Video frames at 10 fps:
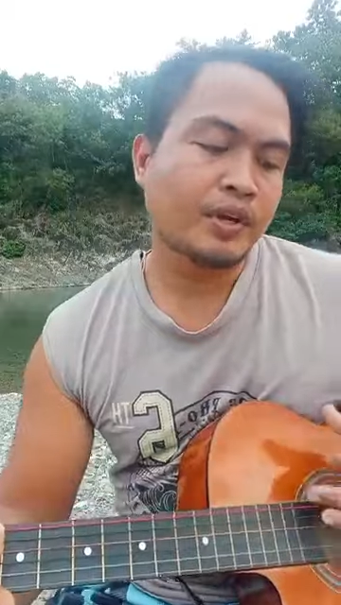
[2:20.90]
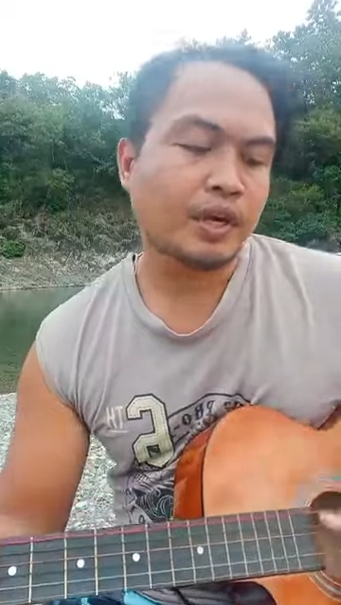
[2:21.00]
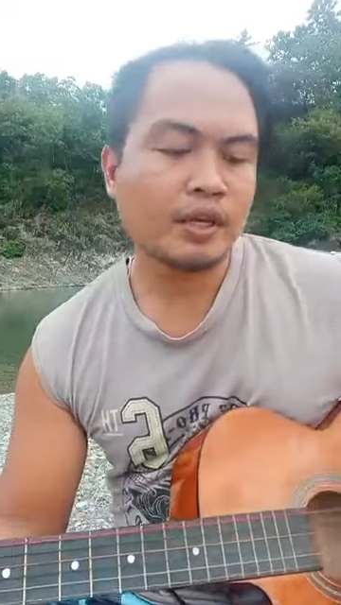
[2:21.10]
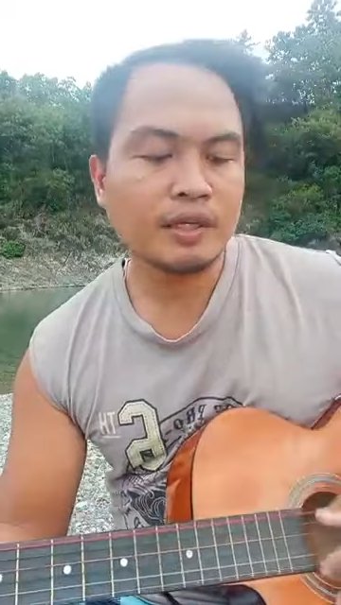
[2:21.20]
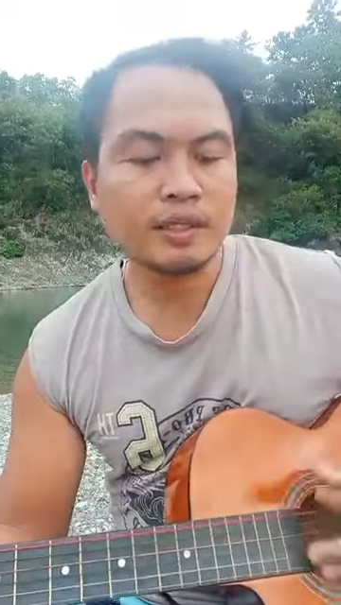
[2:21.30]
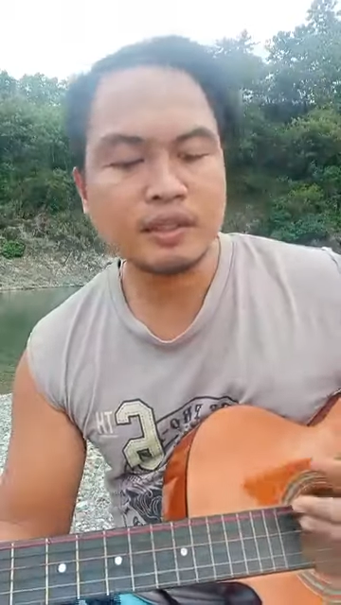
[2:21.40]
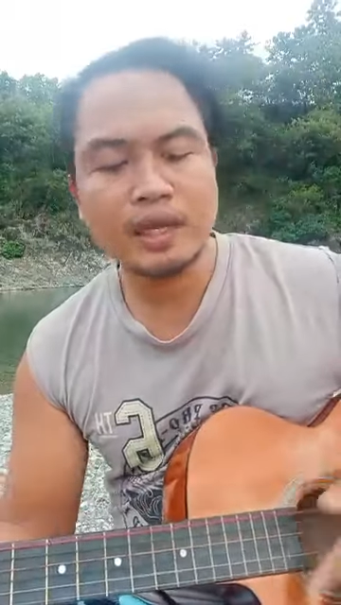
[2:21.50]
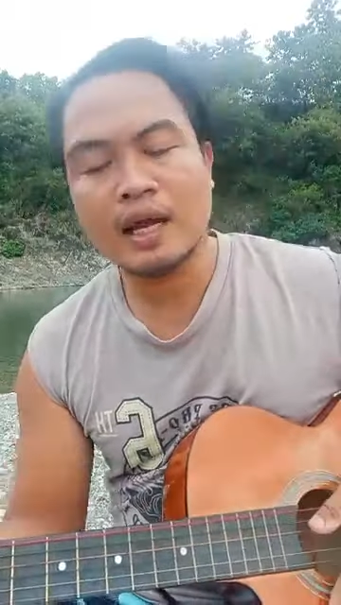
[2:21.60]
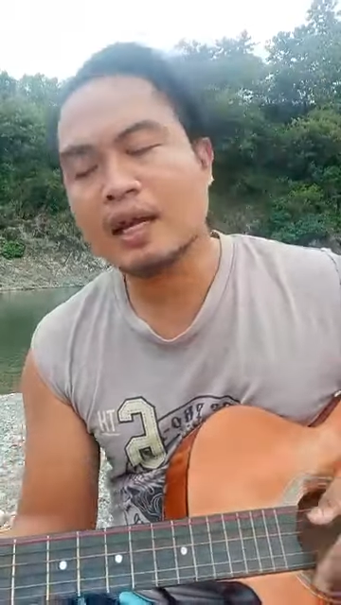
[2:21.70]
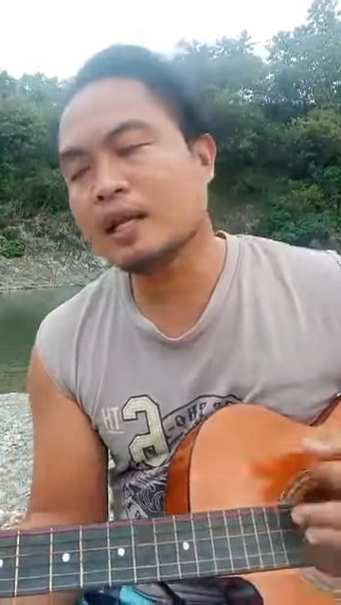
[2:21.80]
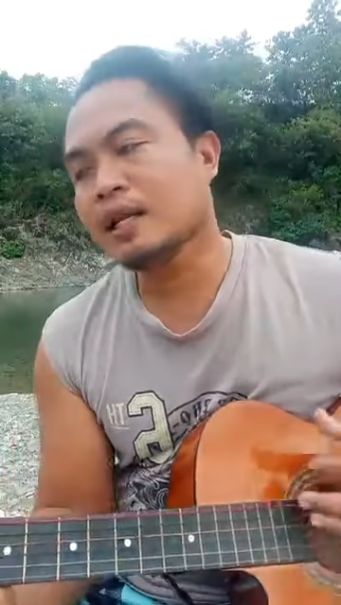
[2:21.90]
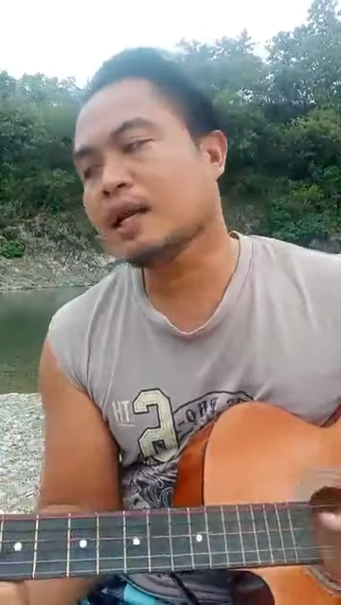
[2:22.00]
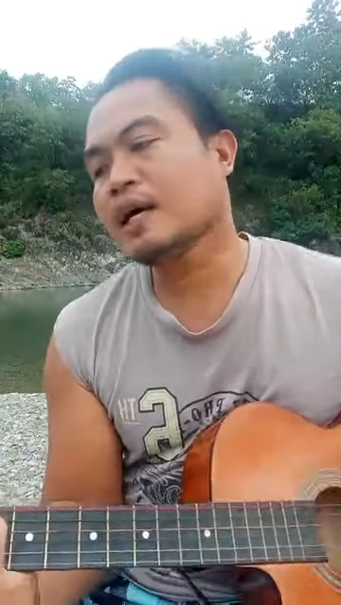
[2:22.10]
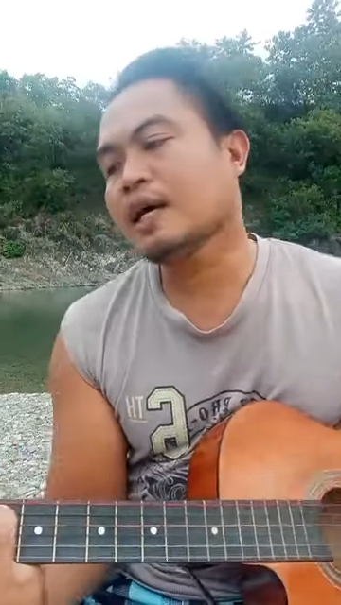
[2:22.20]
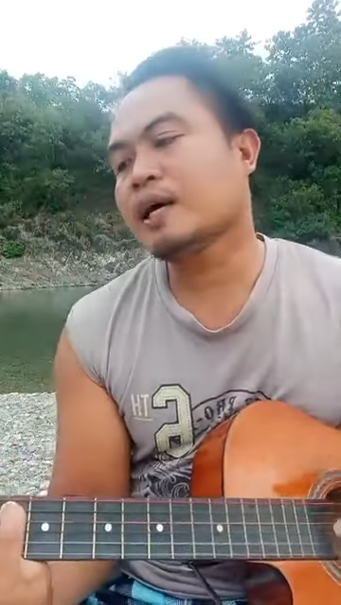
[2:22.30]
Kental
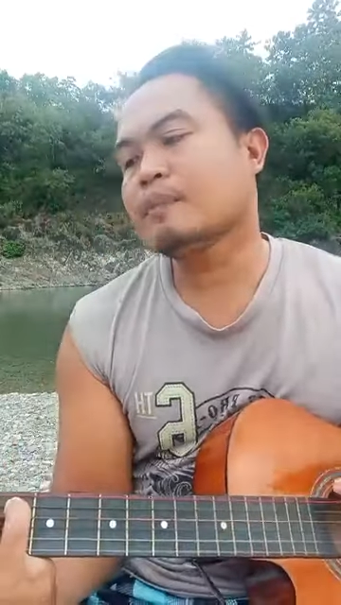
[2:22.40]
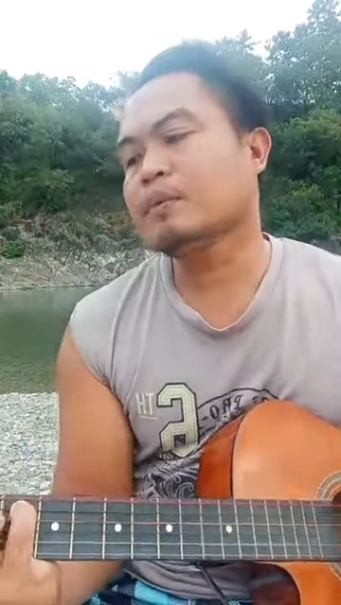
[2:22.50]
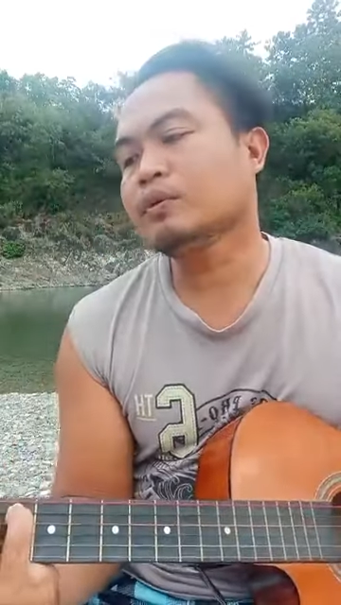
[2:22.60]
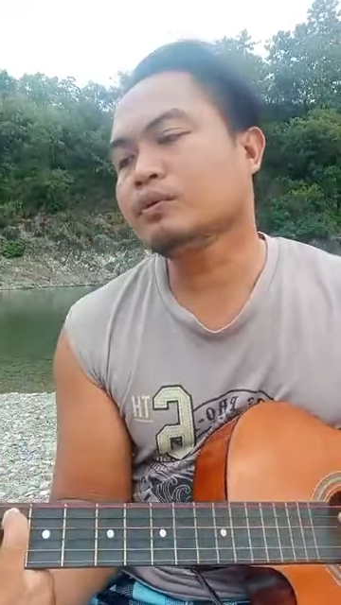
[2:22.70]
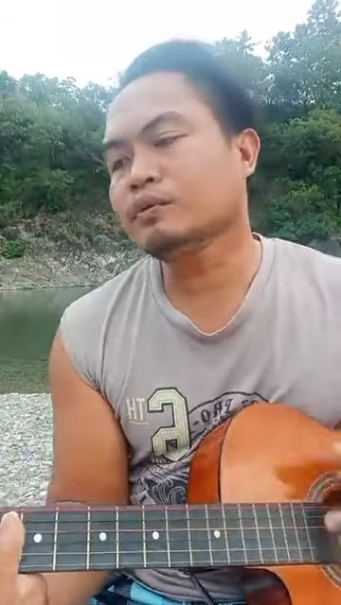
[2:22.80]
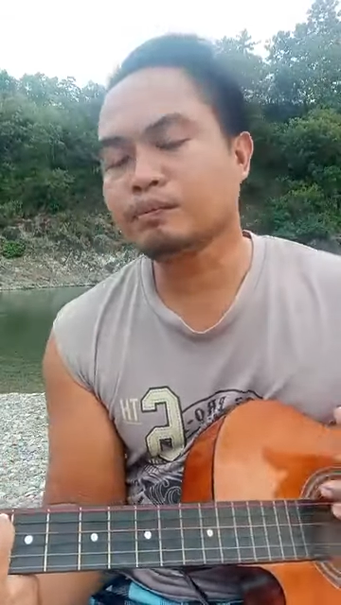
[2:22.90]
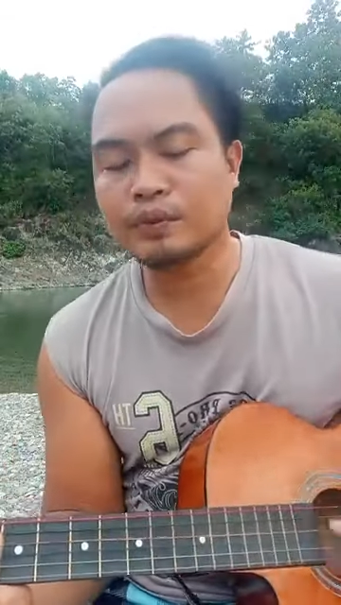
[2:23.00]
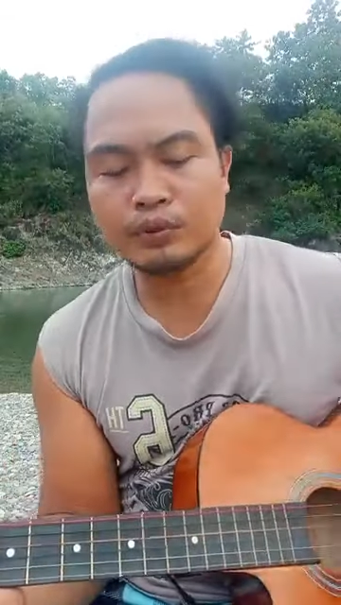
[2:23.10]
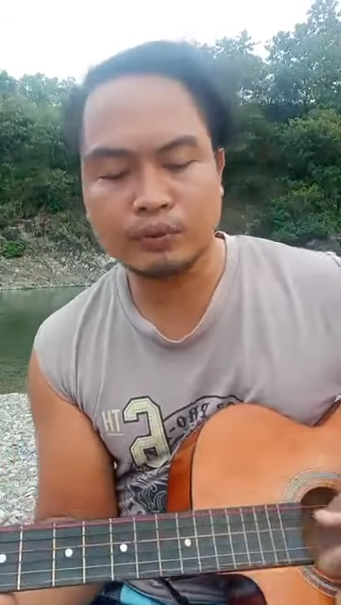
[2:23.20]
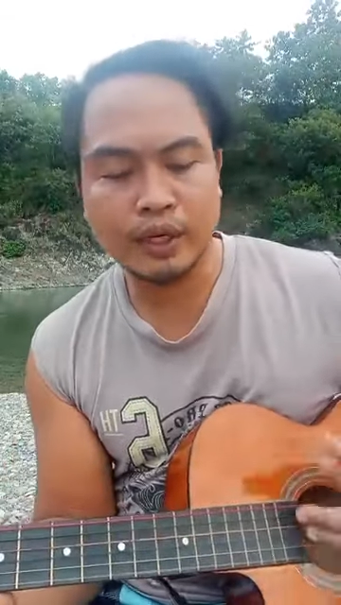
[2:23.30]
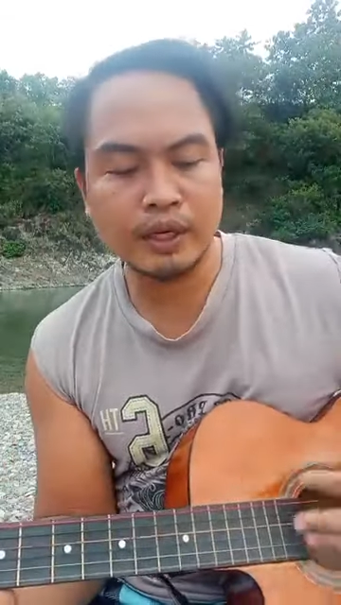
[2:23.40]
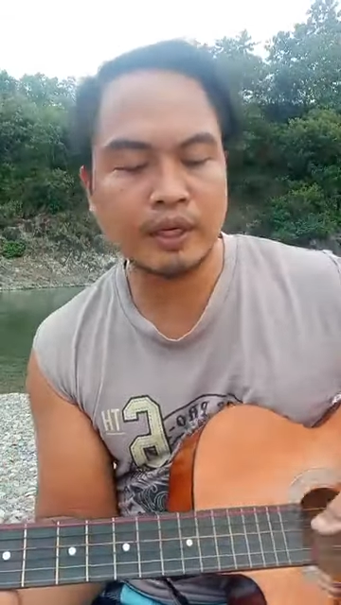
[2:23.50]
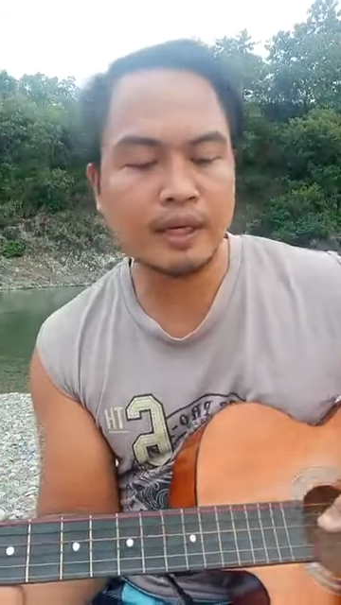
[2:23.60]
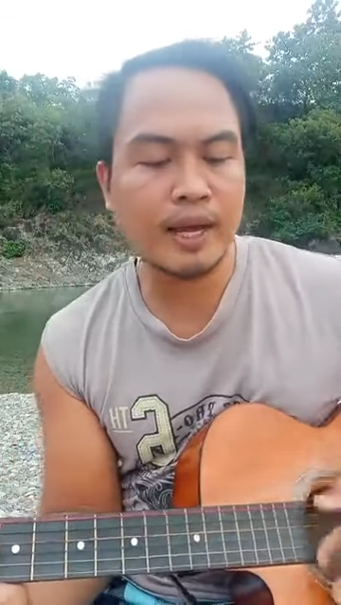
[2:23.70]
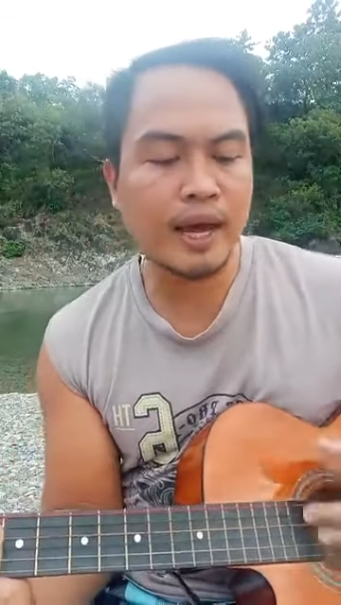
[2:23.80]
na pun pun
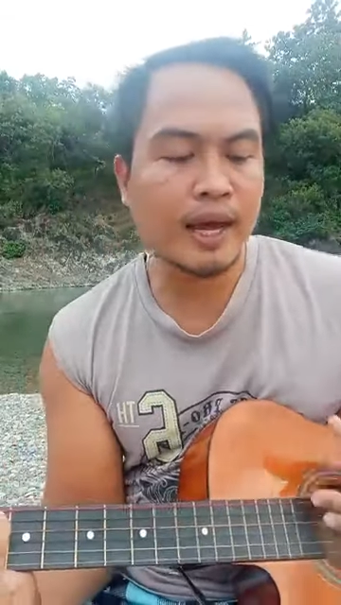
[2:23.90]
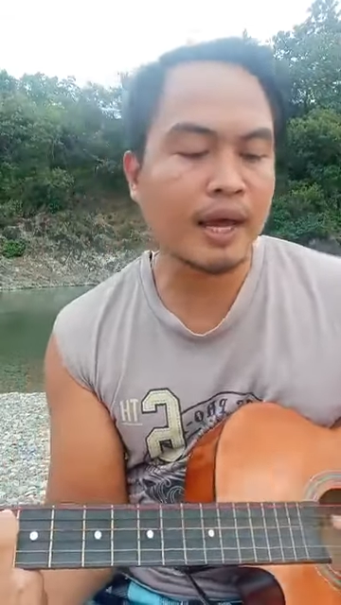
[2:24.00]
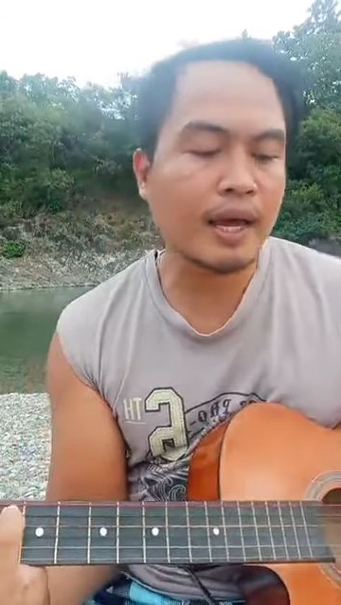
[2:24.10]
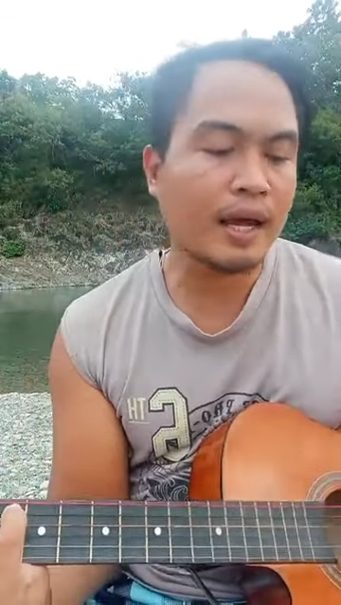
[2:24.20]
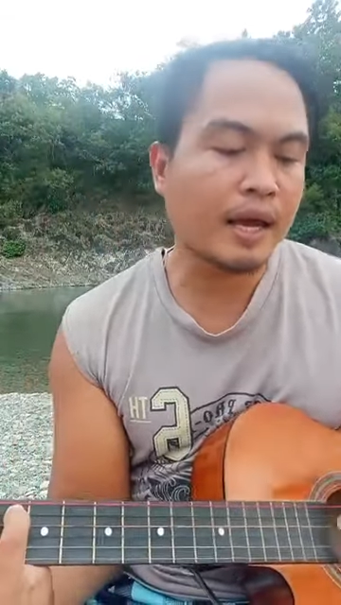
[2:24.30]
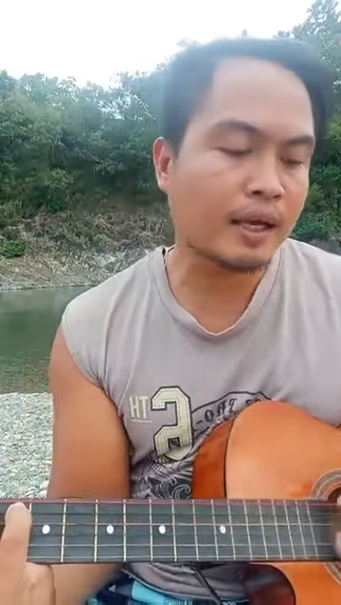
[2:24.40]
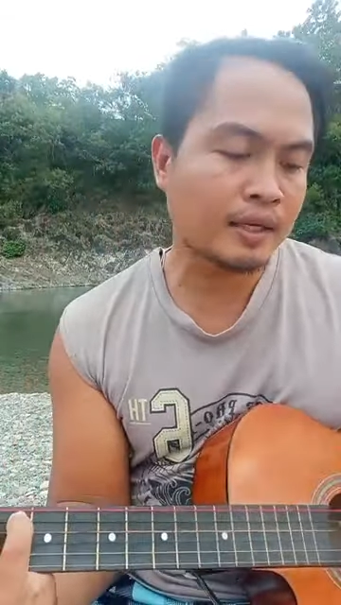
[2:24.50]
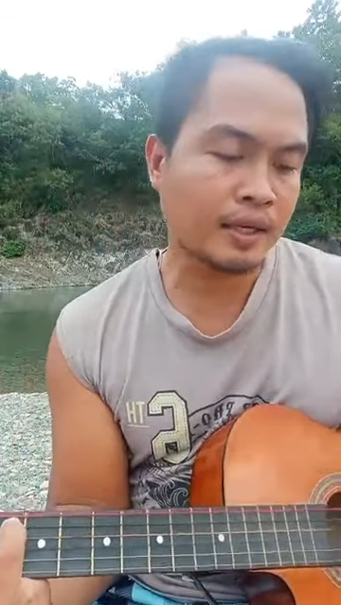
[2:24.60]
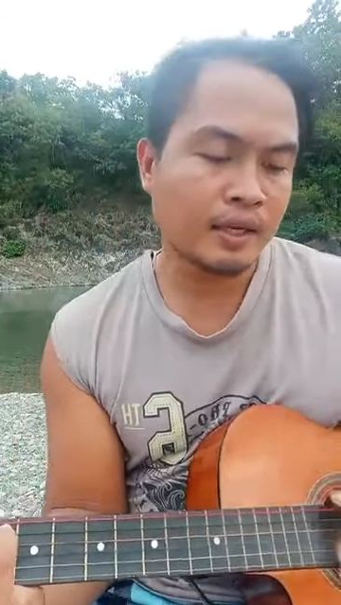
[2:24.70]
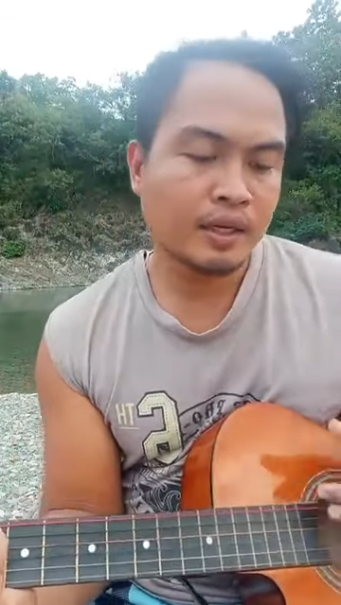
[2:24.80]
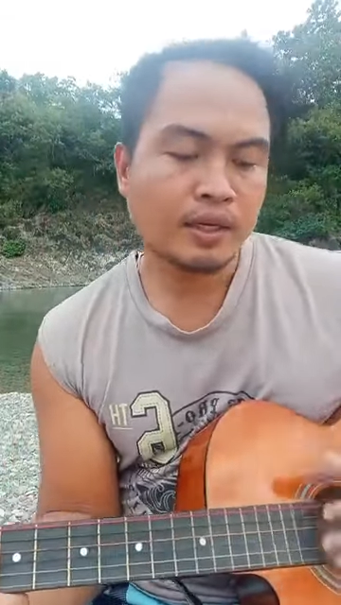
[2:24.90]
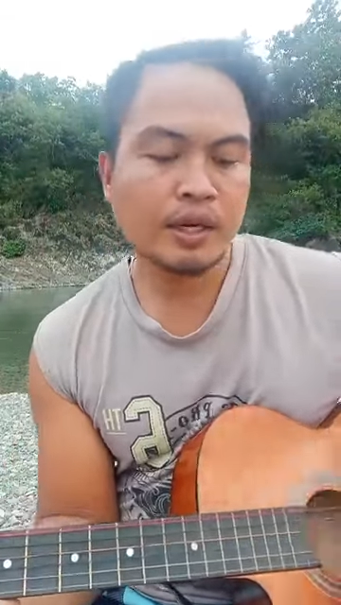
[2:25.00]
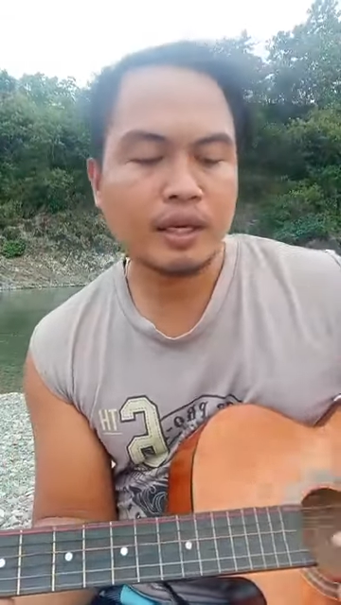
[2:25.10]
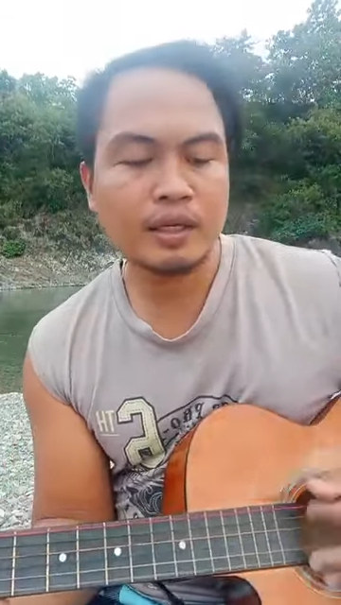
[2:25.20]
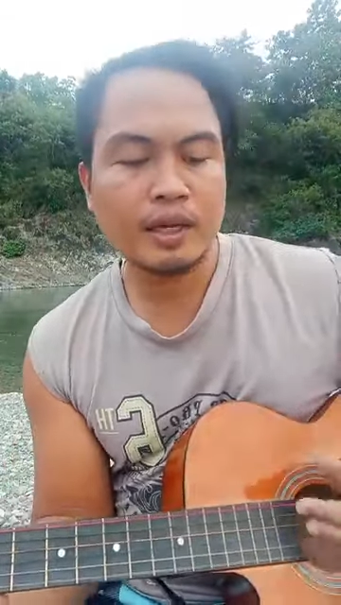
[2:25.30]
punpunwenak Ket